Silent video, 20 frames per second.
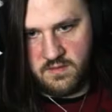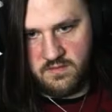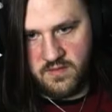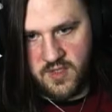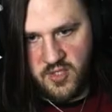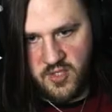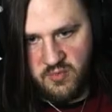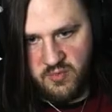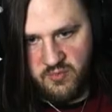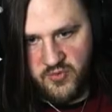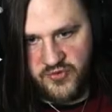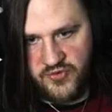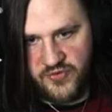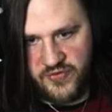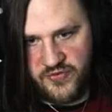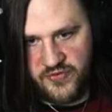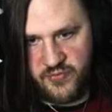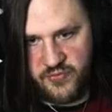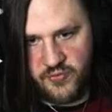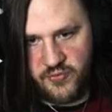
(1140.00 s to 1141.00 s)
Warum müssen
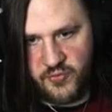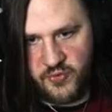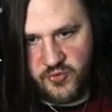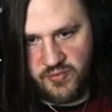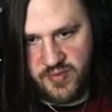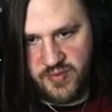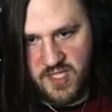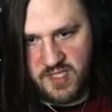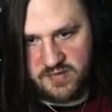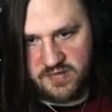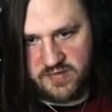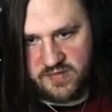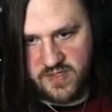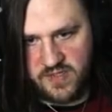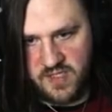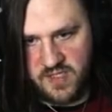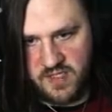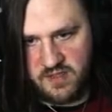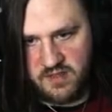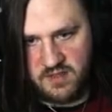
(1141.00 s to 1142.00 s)
es Psychopathen
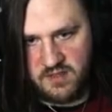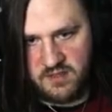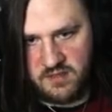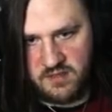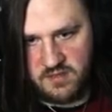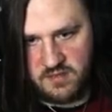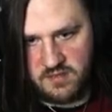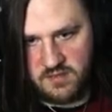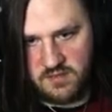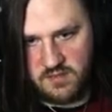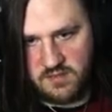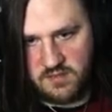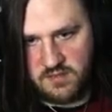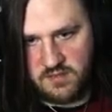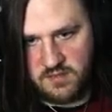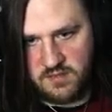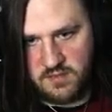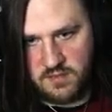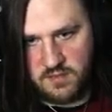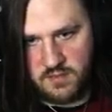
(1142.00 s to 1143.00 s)
sein?
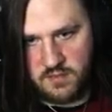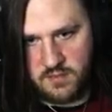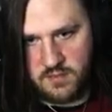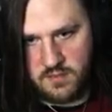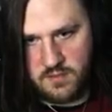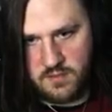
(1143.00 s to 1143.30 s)
Oh